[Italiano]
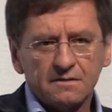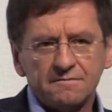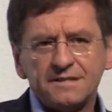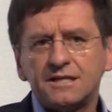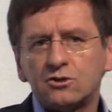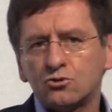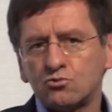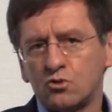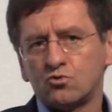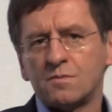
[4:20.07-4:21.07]
Vi cito
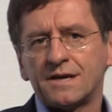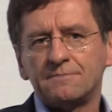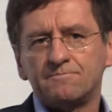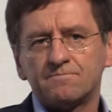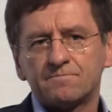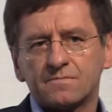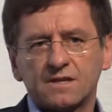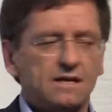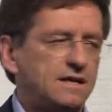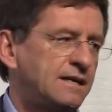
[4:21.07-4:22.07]
due numeri.
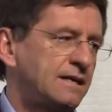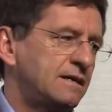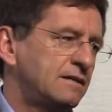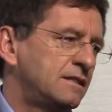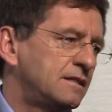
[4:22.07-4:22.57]
Eh,